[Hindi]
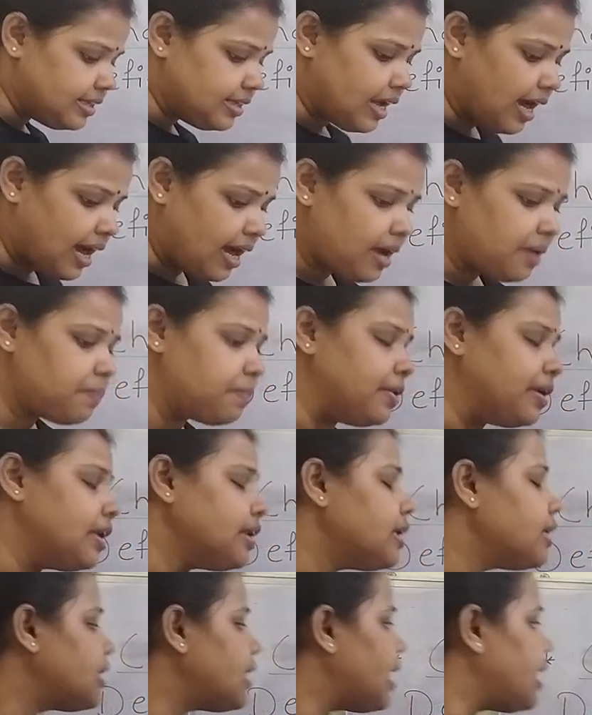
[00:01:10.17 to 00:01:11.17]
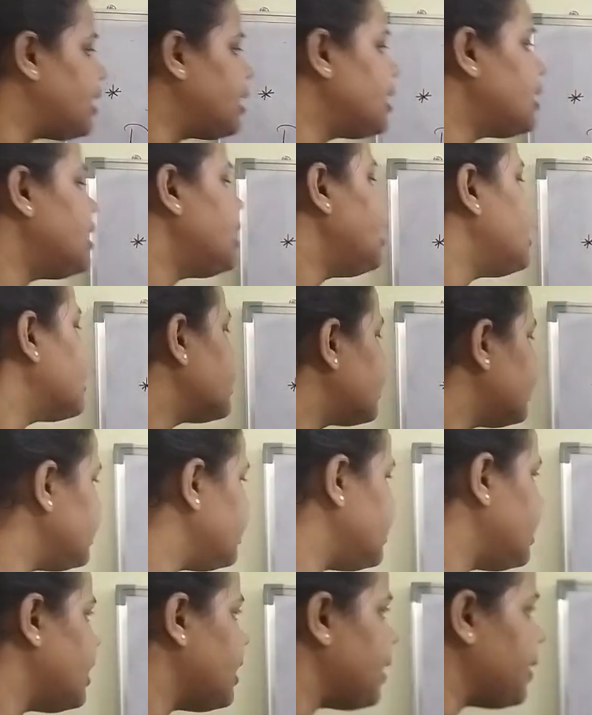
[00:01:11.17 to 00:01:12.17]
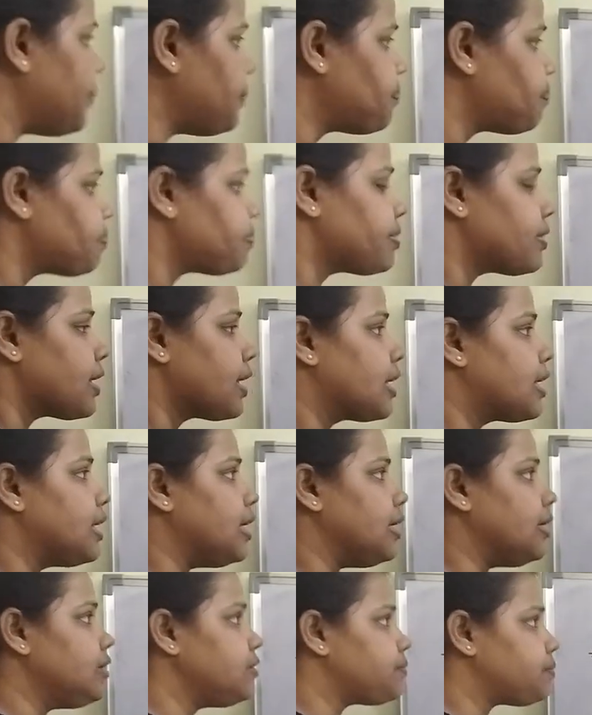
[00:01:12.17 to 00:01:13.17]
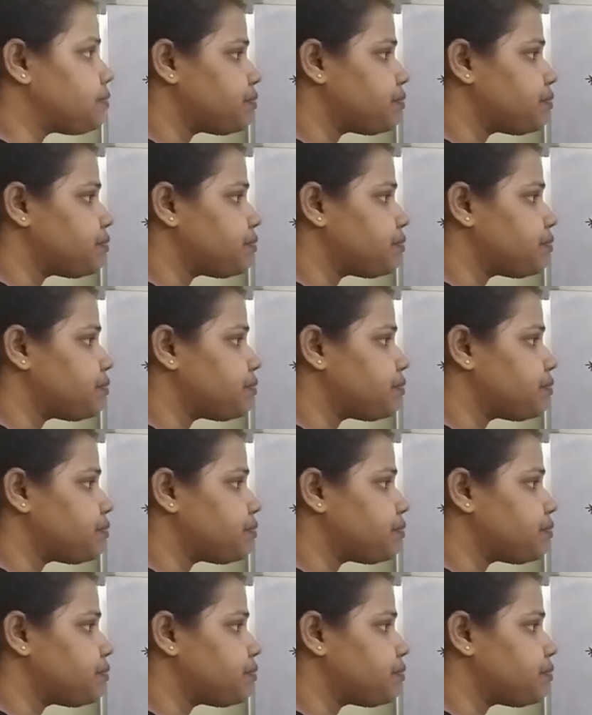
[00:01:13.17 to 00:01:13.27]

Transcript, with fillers: यहां पर कहने का अर्थ ये है कि